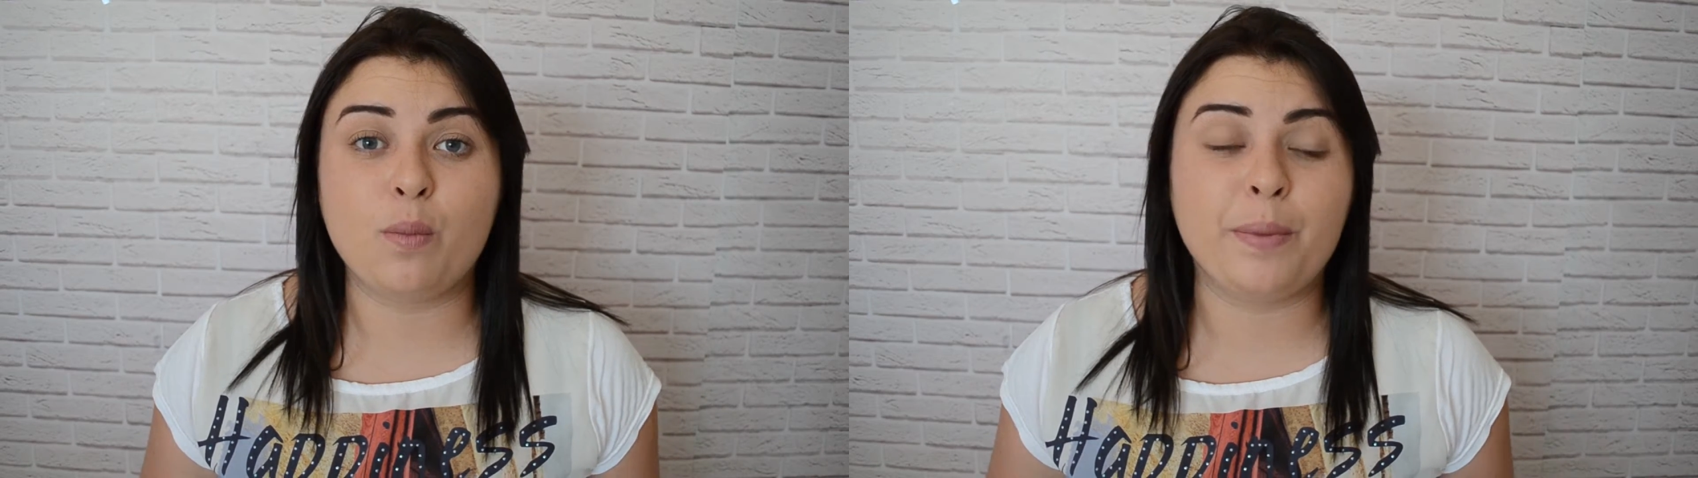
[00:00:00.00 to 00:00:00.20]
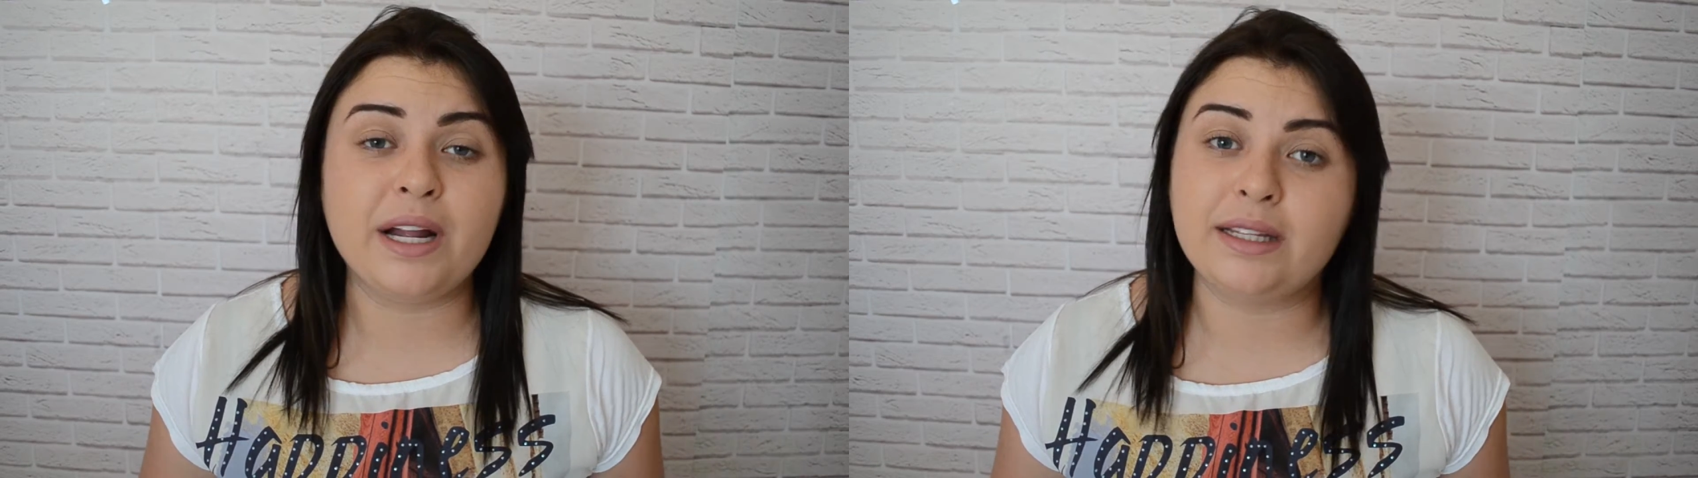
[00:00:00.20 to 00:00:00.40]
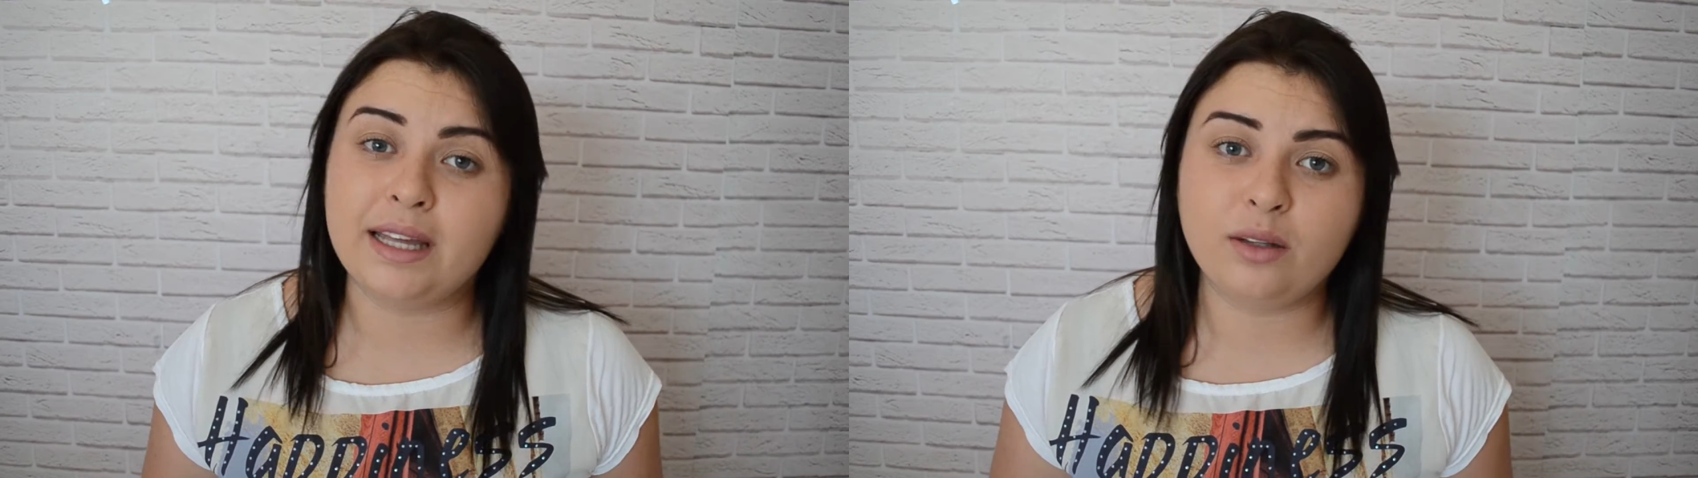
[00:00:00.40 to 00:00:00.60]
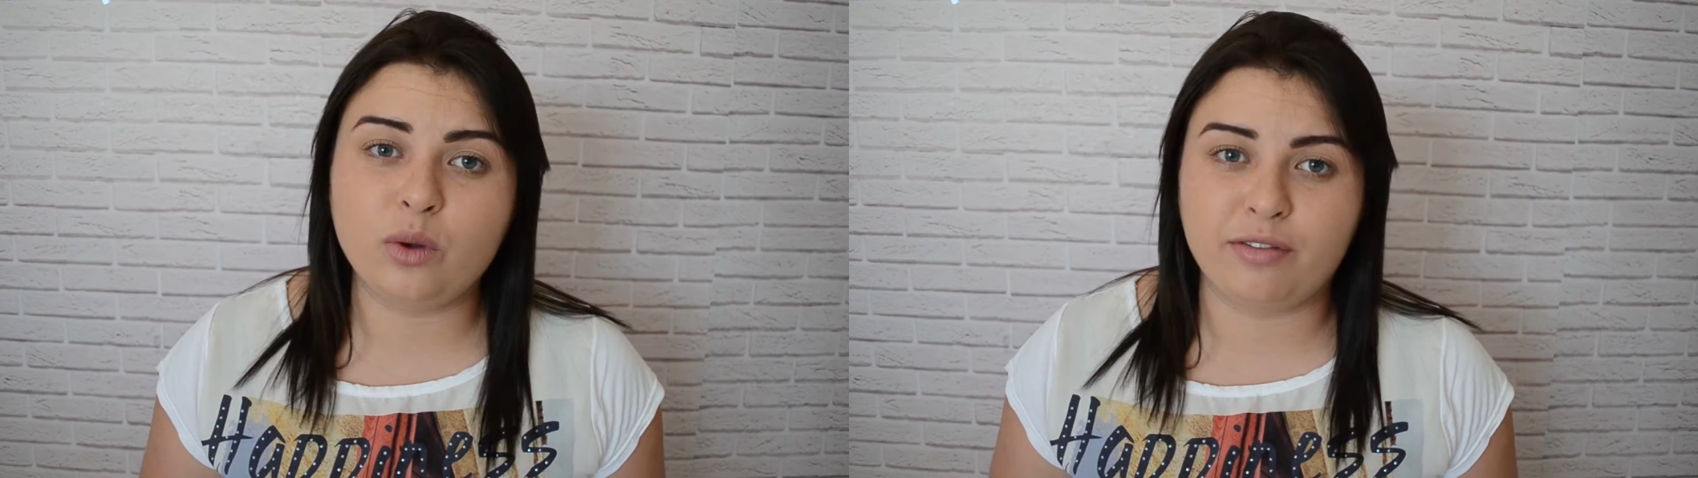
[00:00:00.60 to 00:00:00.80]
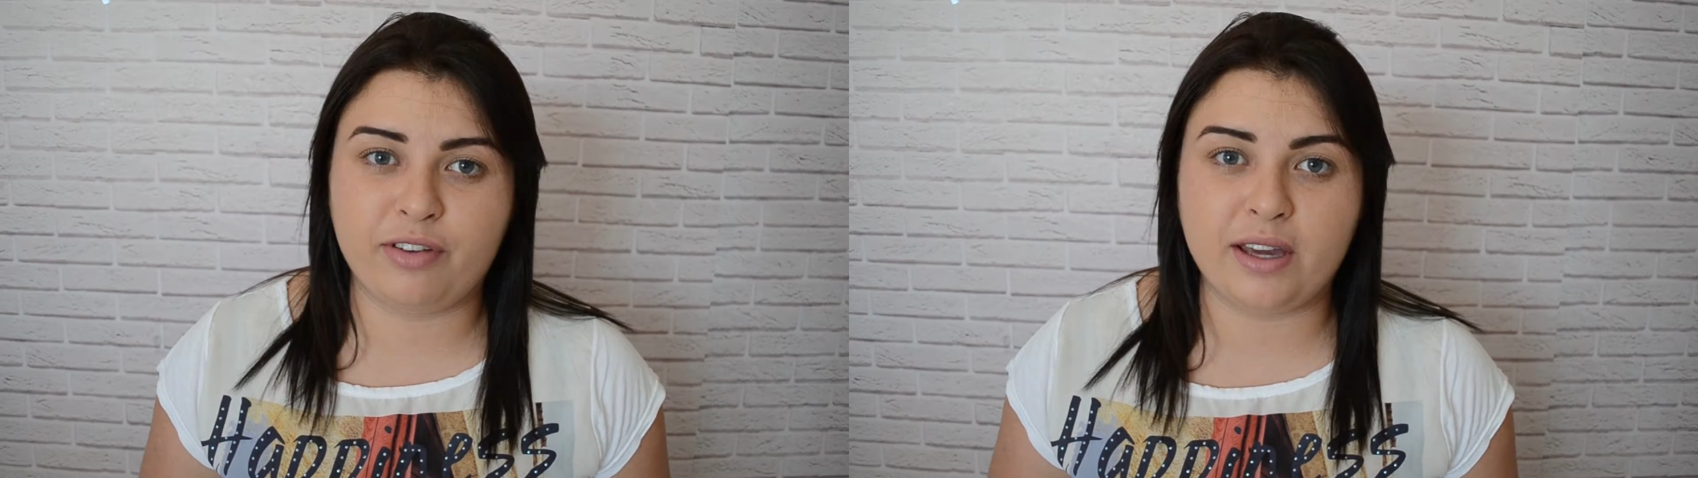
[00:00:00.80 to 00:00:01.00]
perdendo
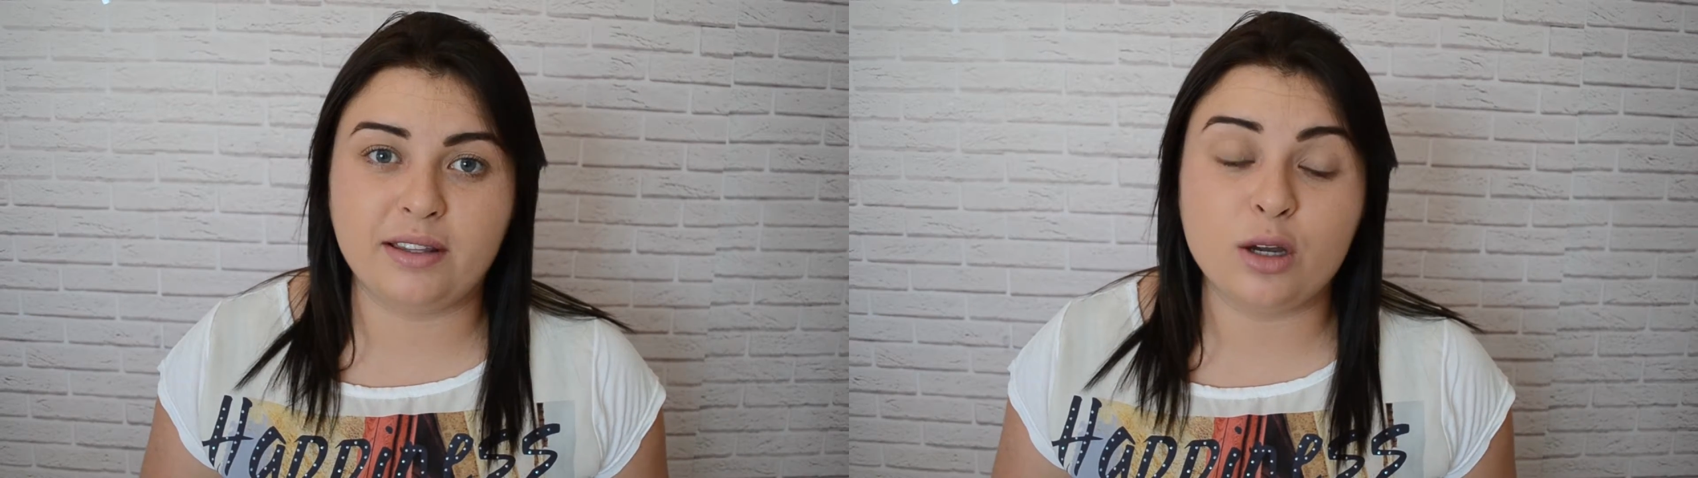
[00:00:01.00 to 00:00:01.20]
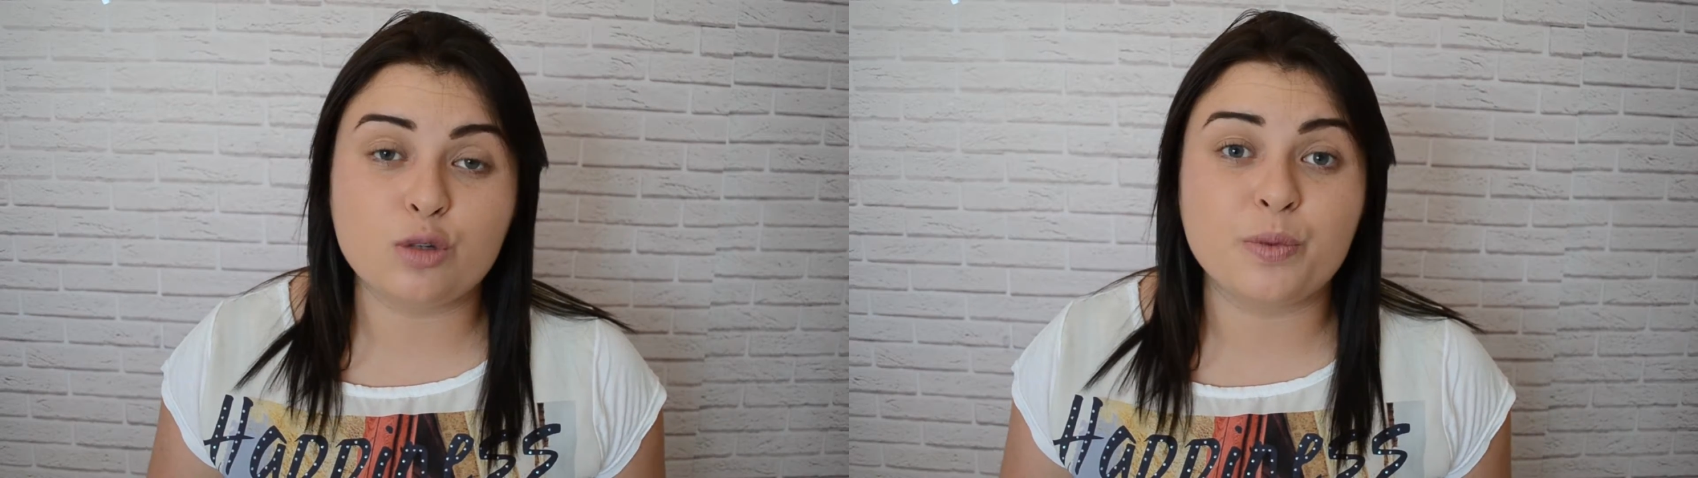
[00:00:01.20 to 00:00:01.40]
a fé em Deus